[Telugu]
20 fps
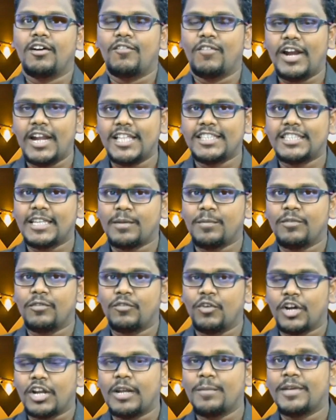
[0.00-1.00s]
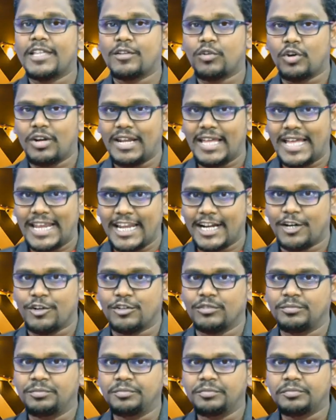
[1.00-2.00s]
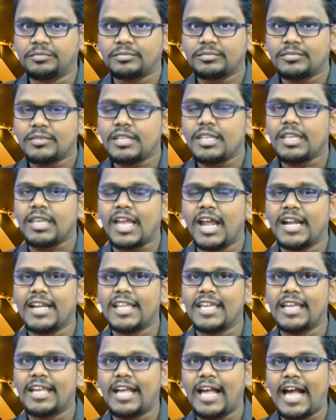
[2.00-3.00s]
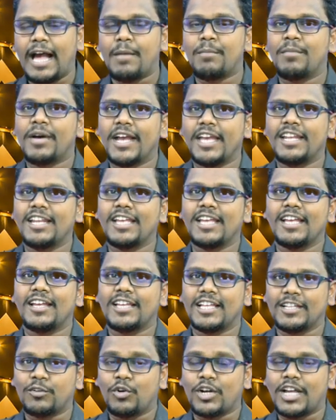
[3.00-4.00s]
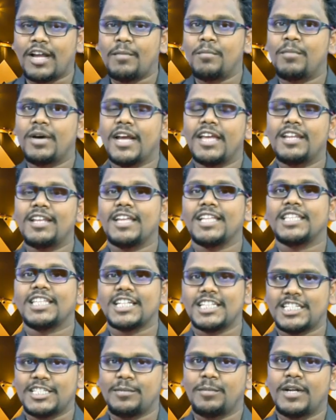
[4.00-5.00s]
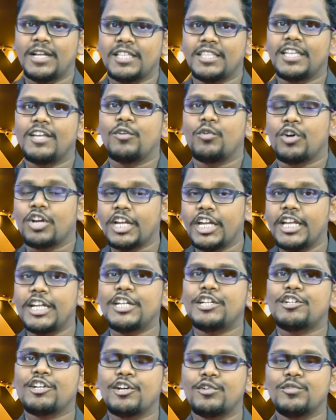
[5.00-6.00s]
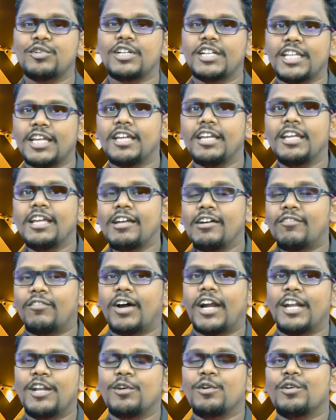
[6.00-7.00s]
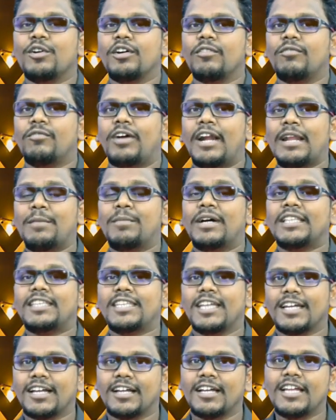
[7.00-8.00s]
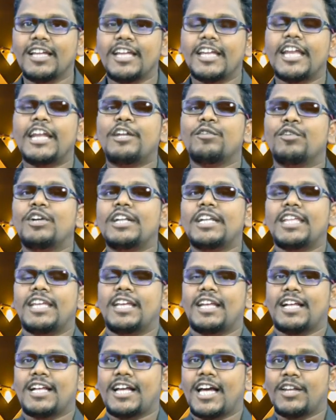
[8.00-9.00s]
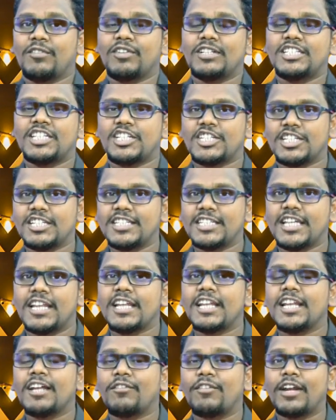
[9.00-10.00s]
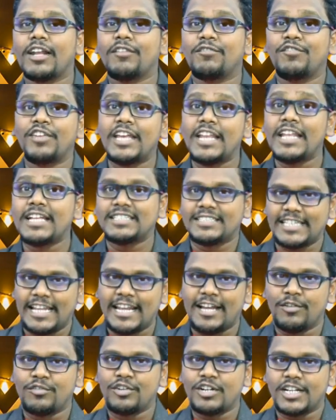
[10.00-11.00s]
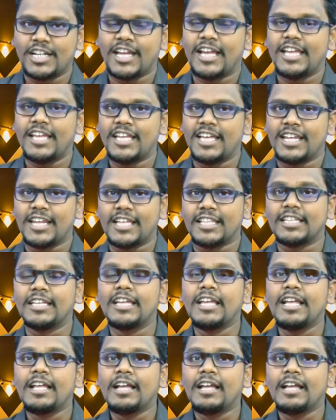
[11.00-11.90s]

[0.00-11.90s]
వాళ్ళిద్దరు ఒకరి మీద ఒకళ్ళు అలగడం అంటే ఆ అమ్మాయిని ఒక అమ్మాయిని ఇద్దరు ఇష్టపడితే ఒకే ఇంట్లో ఉంటే వాళ్ళు వాళ్ళ మధ్య ఎటువంటి కాన్వర్జేషన్ జరిగినా వాళ్ళ ఫీలింగ్స్ ఎలా ఉంటాయి అనేది